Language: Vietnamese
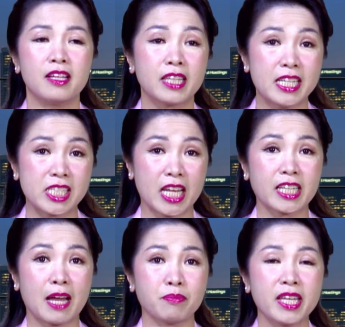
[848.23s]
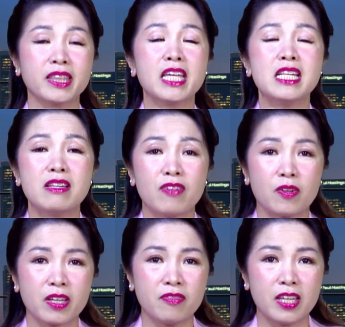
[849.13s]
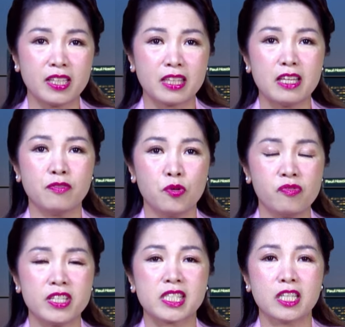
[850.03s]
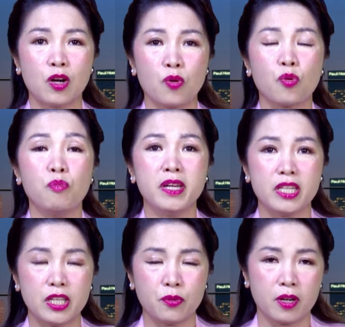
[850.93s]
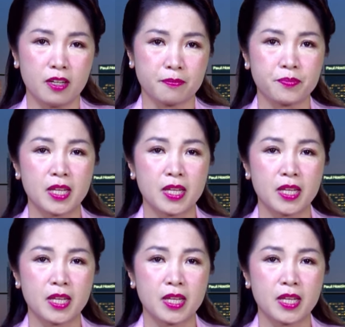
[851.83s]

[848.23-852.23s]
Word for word: thì sẽ cảm thấy tin vào cái vị tỷ phú vị CEO của mình nhiều hơn